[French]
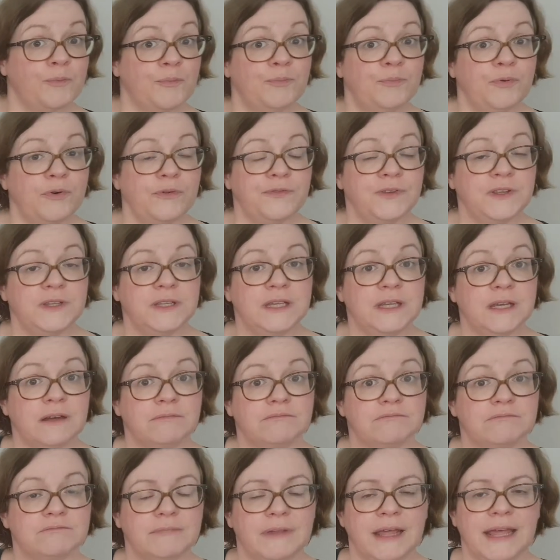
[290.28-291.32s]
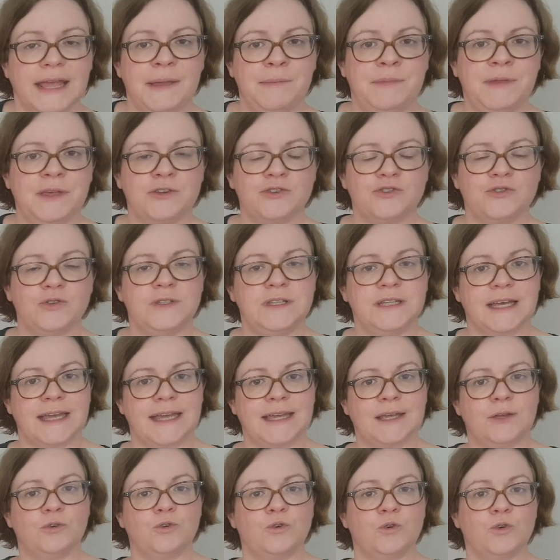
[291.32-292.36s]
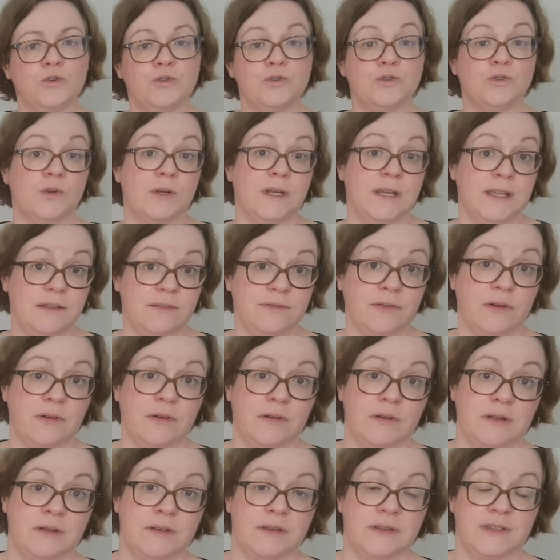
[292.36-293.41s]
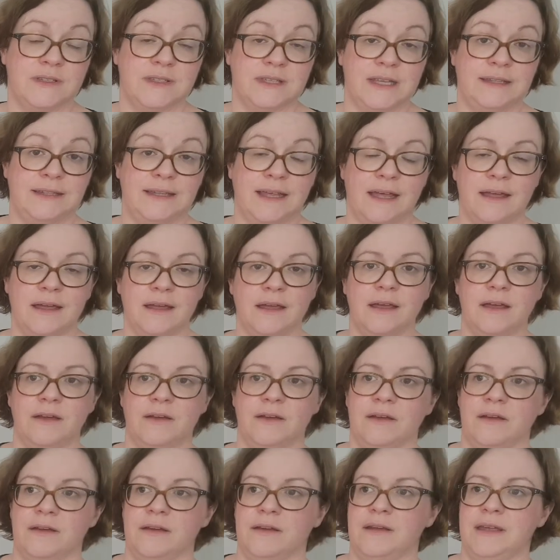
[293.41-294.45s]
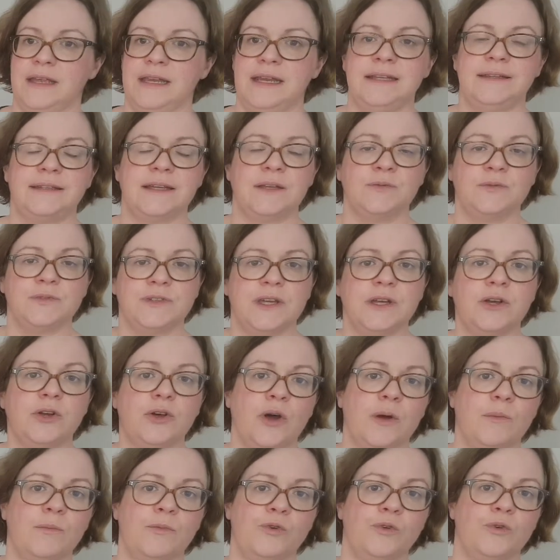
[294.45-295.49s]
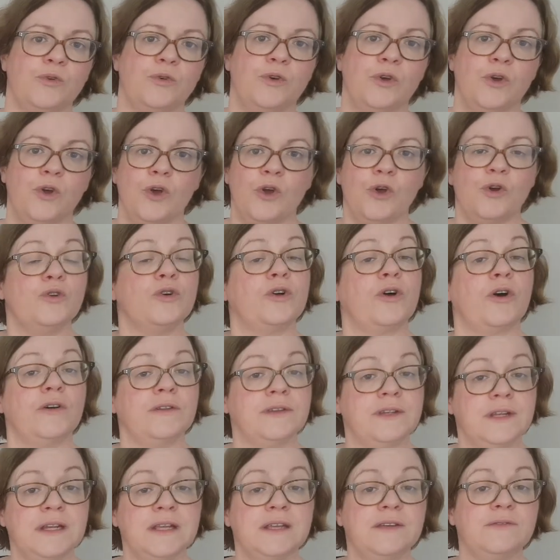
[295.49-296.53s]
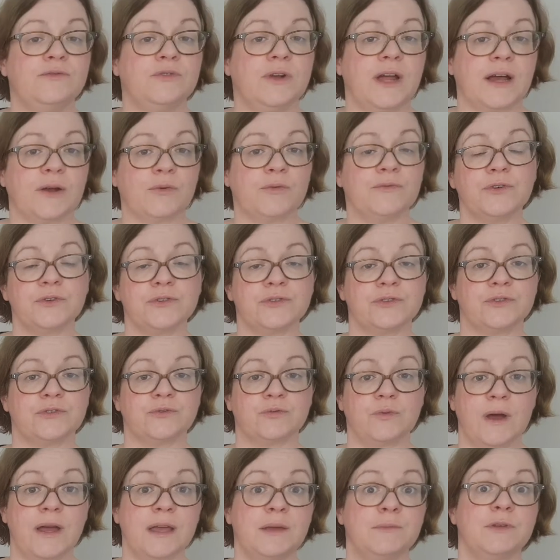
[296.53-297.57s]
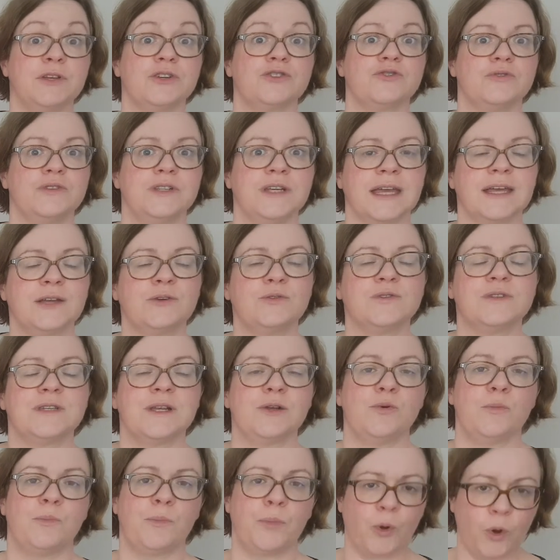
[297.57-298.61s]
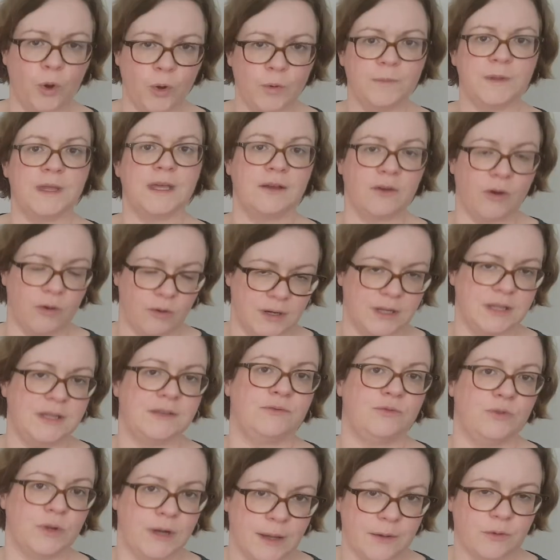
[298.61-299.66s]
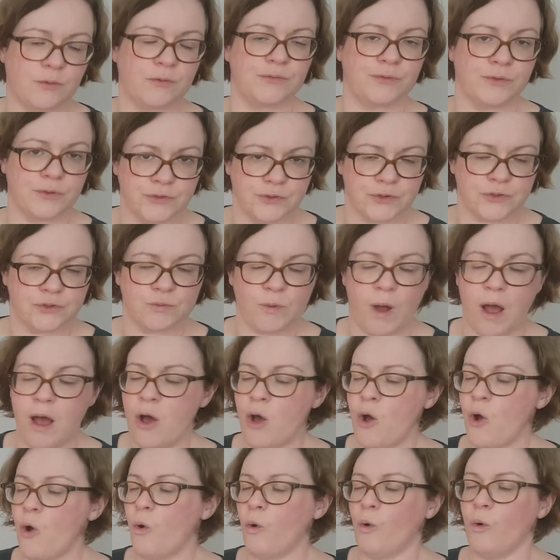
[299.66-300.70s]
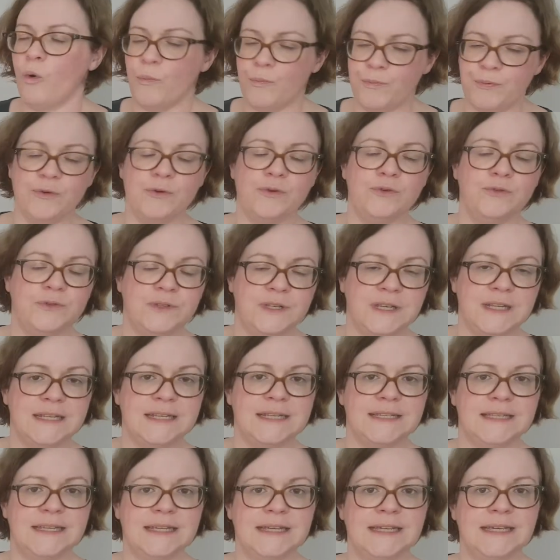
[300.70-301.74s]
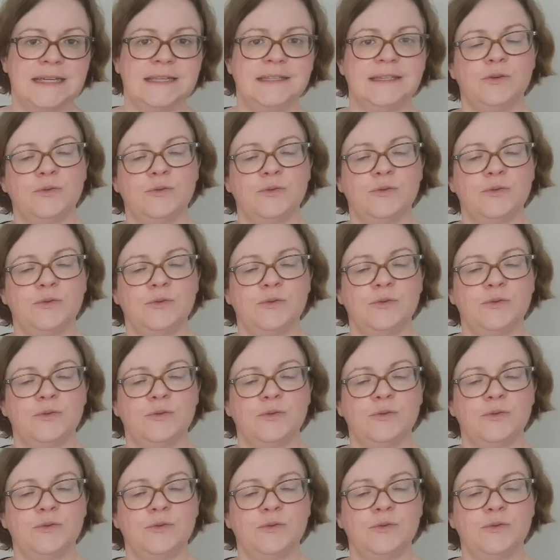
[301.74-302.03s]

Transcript: Pour finir, eh bien, je dirais que ce livre, euh, c'est un, euh, il est annoncé comme le, grand livre de la confiance en soi. Eh bien, je dirais que c'est le premier grand livre de la confiance en soi. On peut l'utiliser dès